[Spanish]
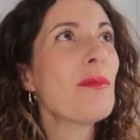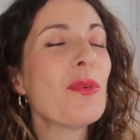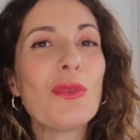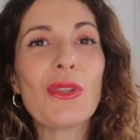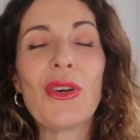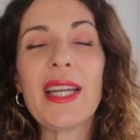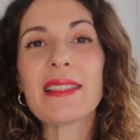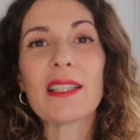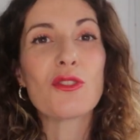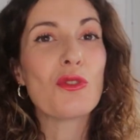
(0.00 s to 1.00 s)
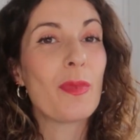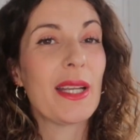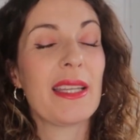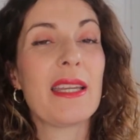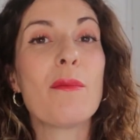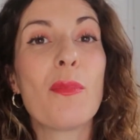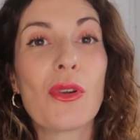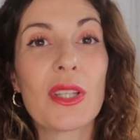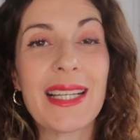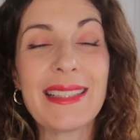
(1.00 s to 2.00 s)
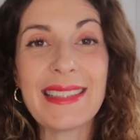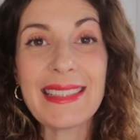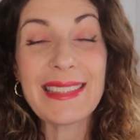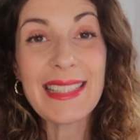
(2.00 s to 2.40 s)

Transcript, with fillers: Este punto es súper importante